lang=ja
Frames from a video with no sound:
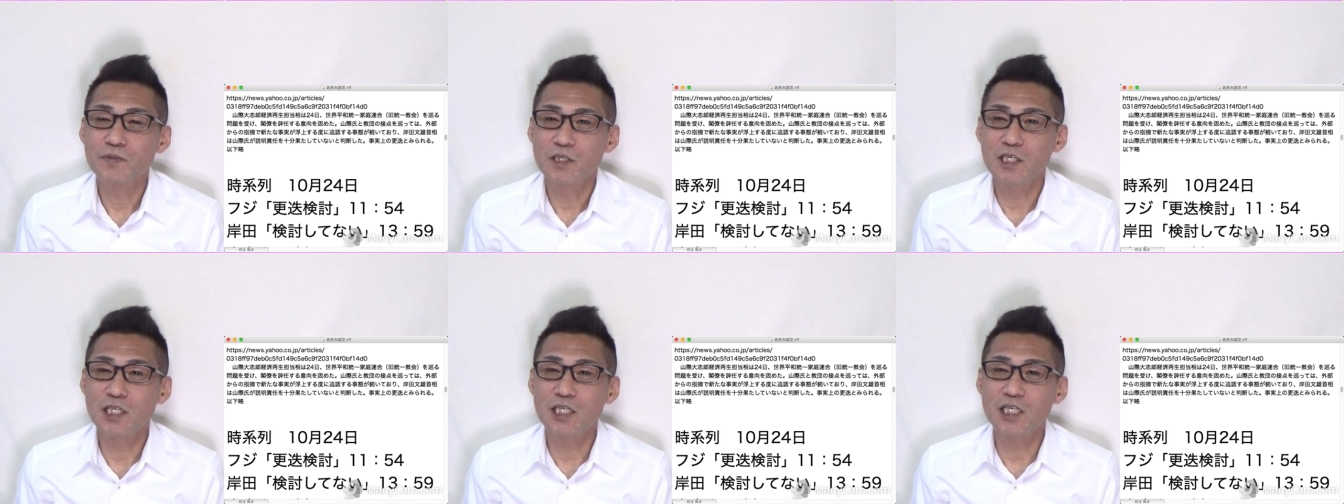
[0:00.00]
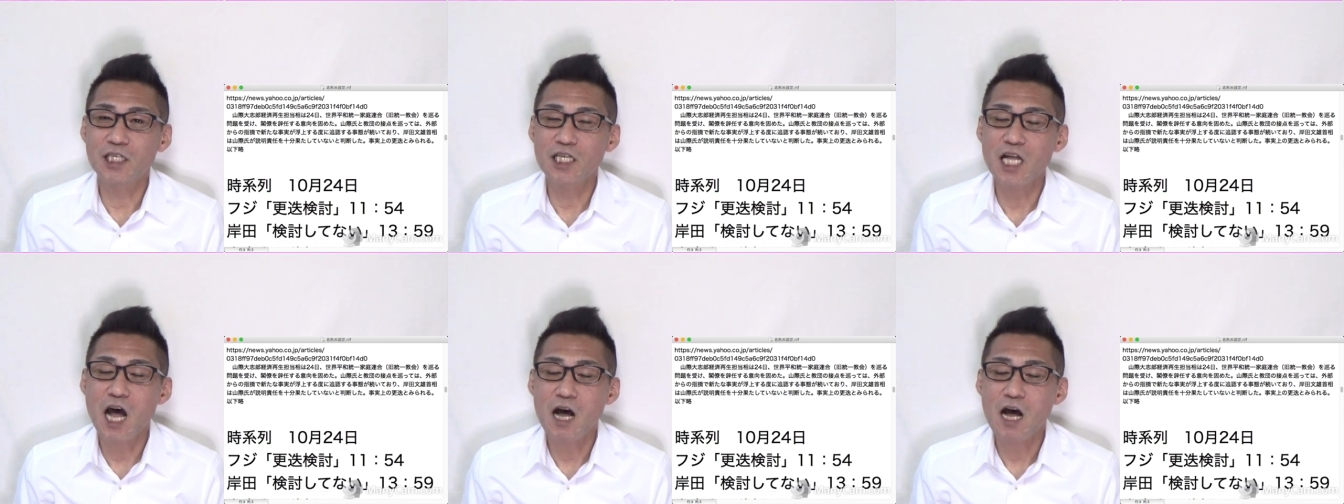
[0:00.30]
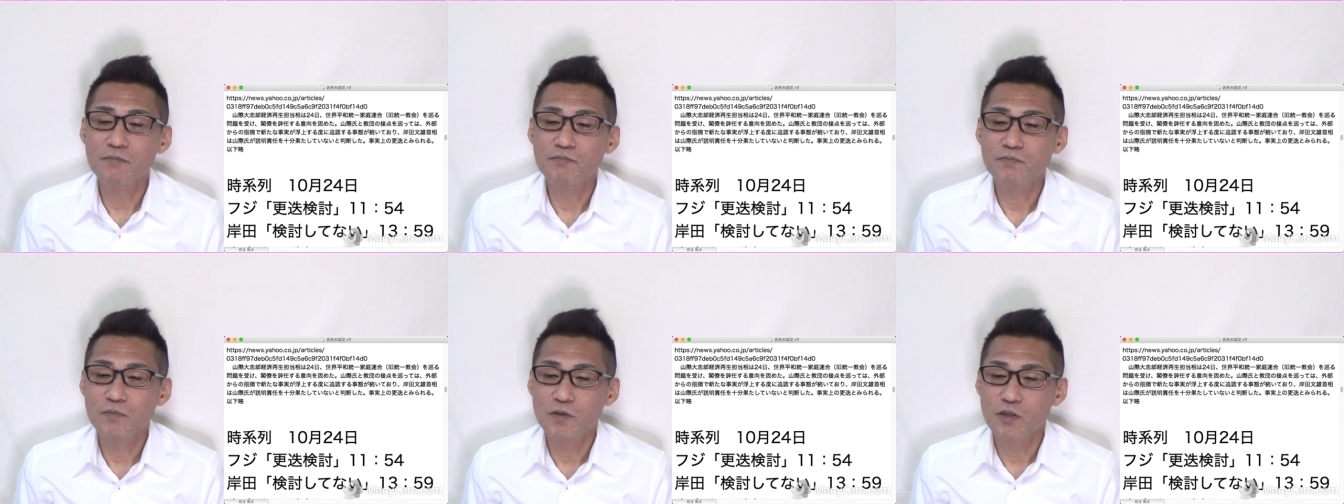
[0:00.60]
岸
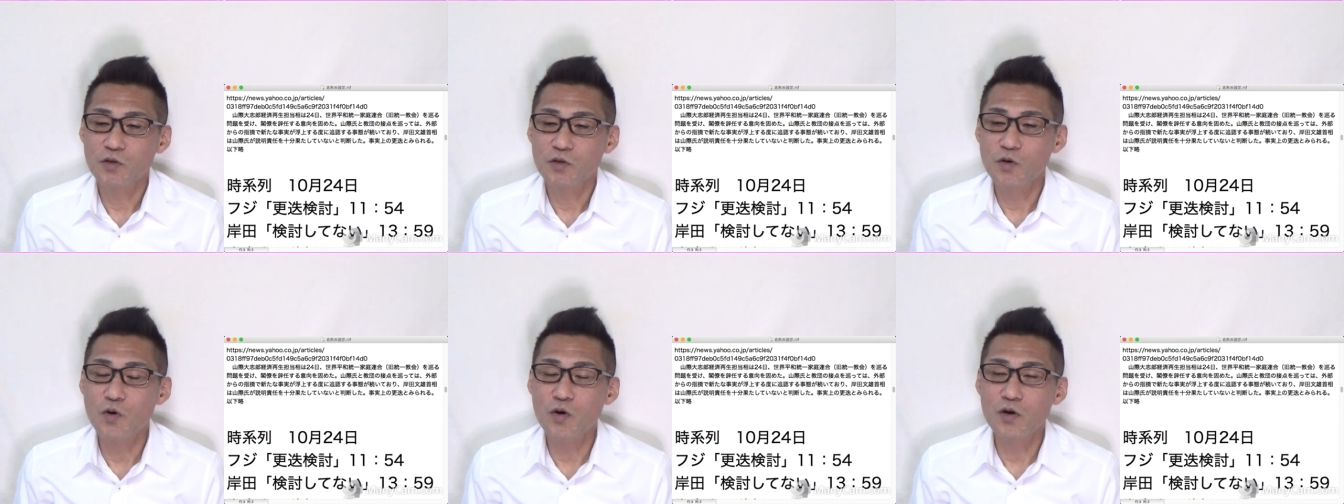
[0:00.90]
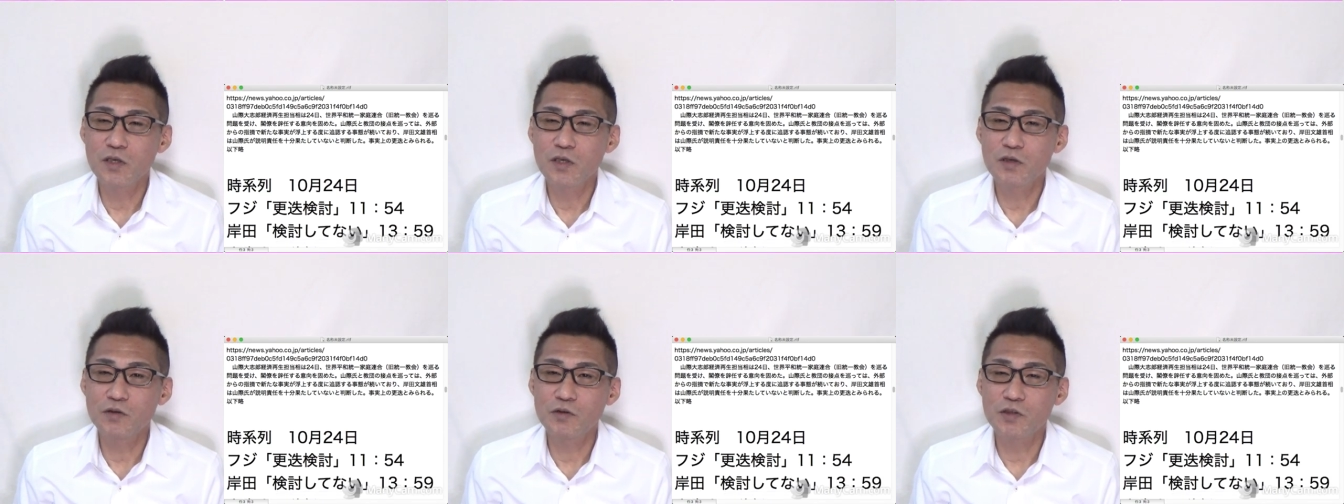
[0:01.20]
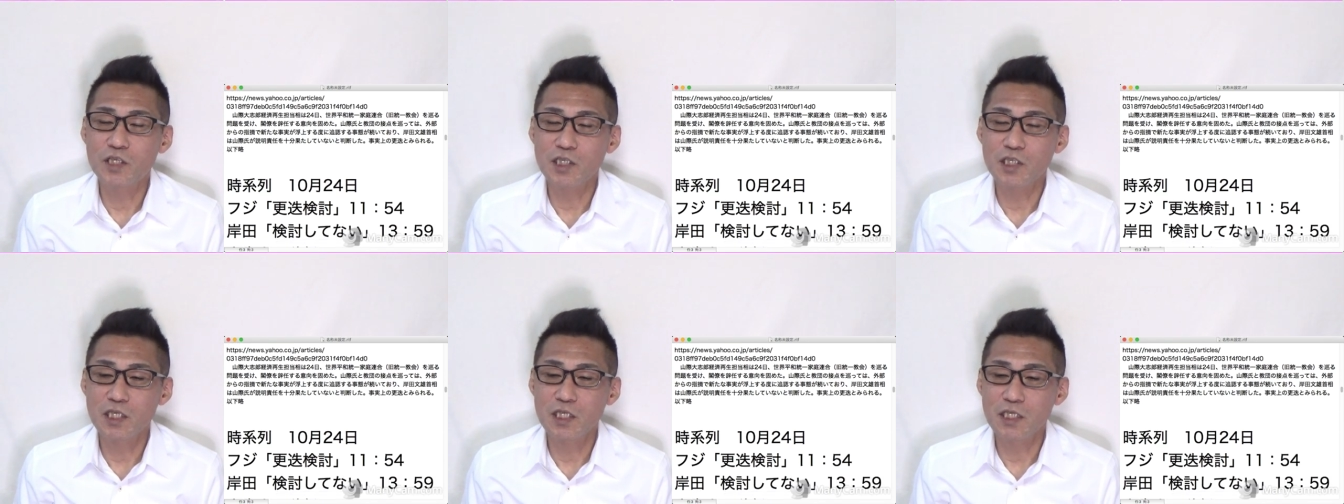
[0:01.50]
田そういう
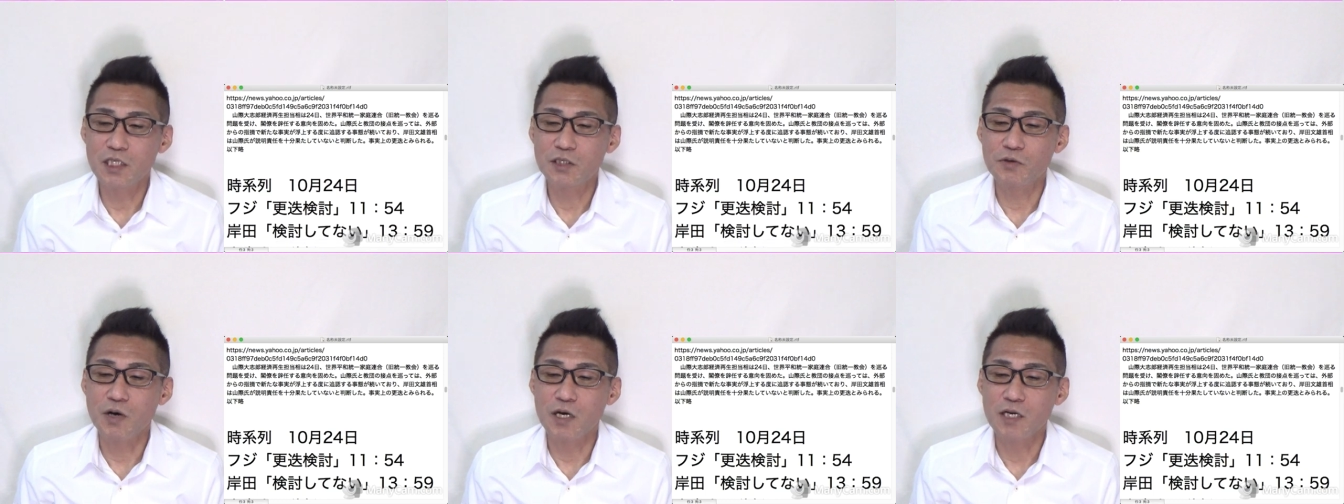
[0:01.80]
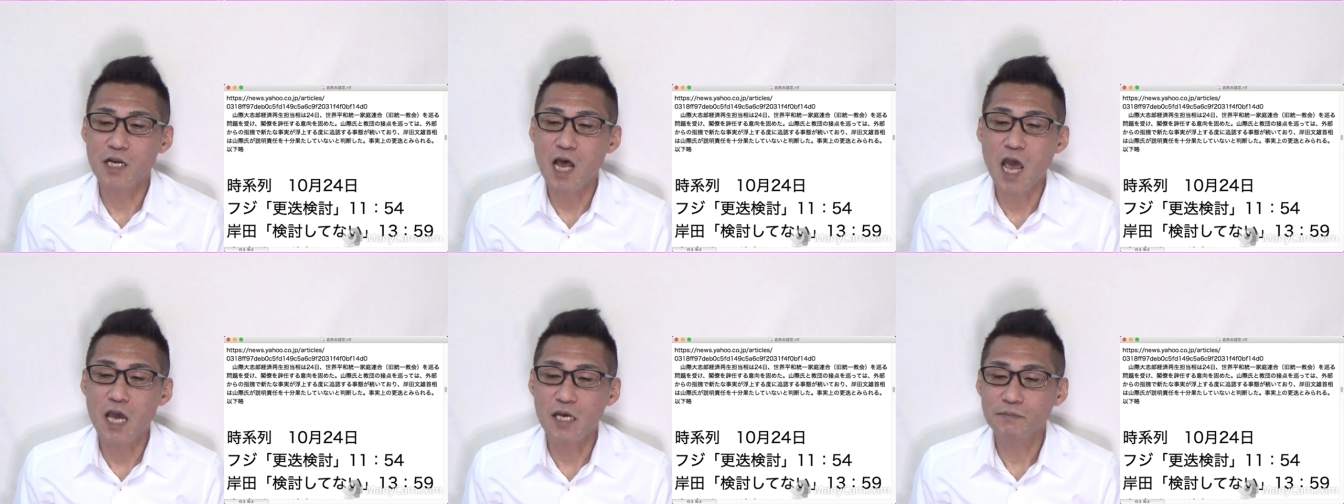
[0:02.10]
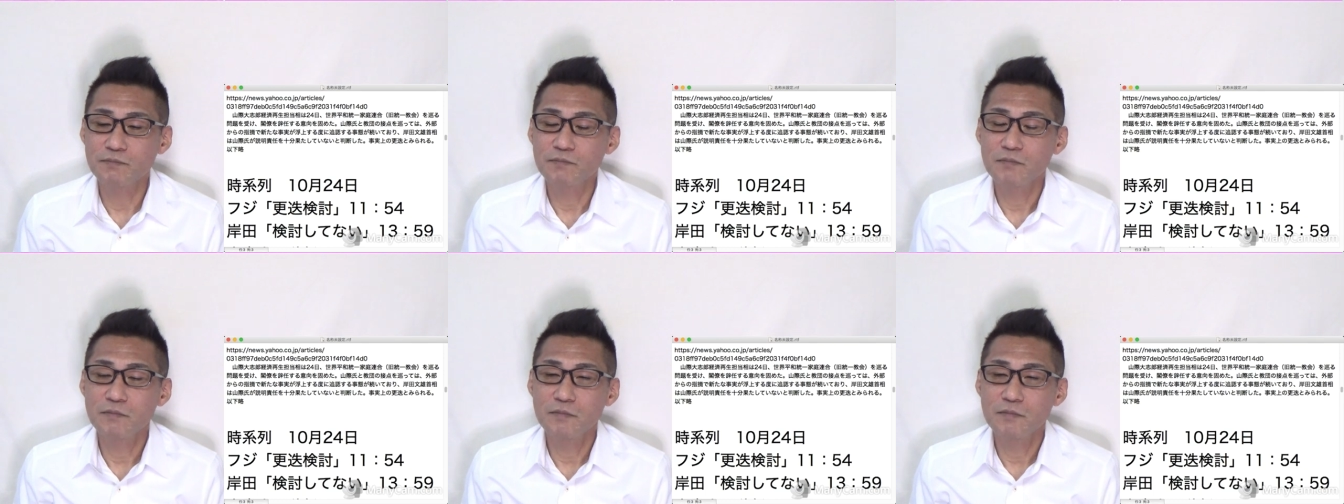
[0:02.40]
事実はない